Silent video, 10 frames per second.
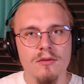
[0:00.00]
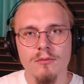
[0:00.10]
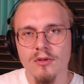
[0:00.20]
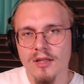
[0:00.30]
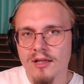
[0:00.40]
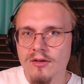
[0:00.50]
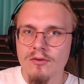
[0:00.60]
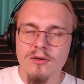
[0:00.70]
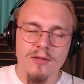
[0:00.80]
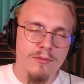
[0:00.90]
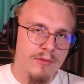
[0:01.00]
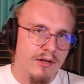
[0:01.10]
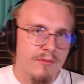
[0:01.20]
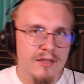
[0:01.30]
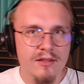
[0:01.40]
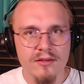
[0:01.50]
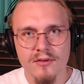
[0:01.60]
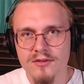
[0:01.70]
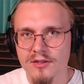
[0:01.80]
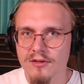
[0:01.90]
modelu albo parametry
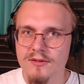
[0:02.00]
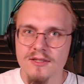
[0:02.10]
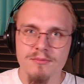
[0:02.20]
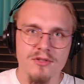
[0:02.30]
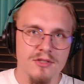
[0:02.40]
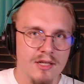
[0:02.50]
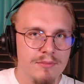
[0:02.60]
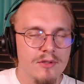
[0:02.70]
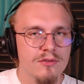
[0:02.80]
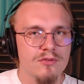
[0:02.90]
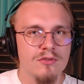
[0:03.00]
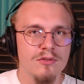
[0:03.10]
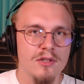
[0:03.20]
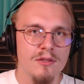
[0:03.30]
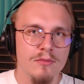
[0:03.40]
zwiększające przyczepność e,